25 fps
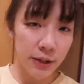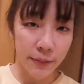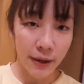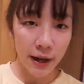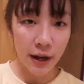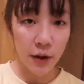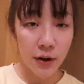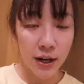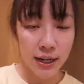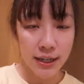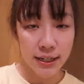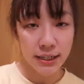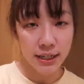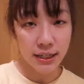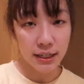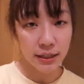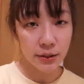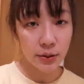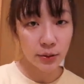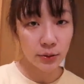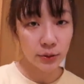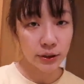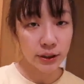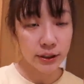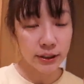易把环境
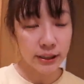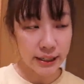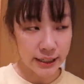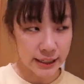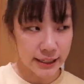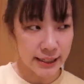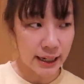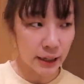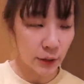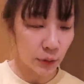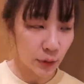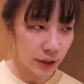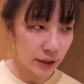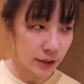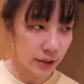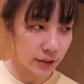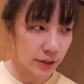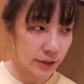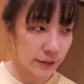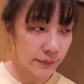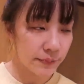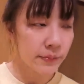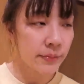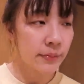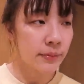弄得很脏乱的
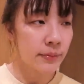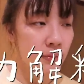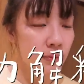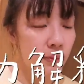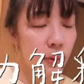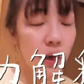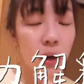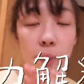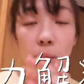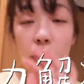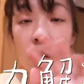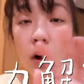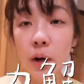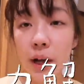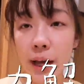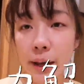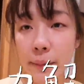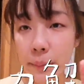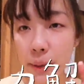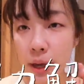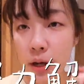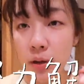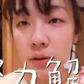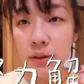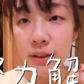人，没有没有，OK，
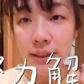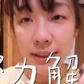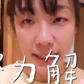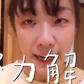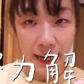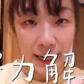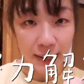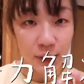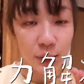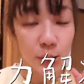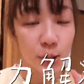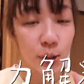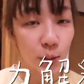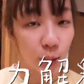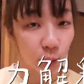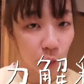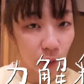没有脏只有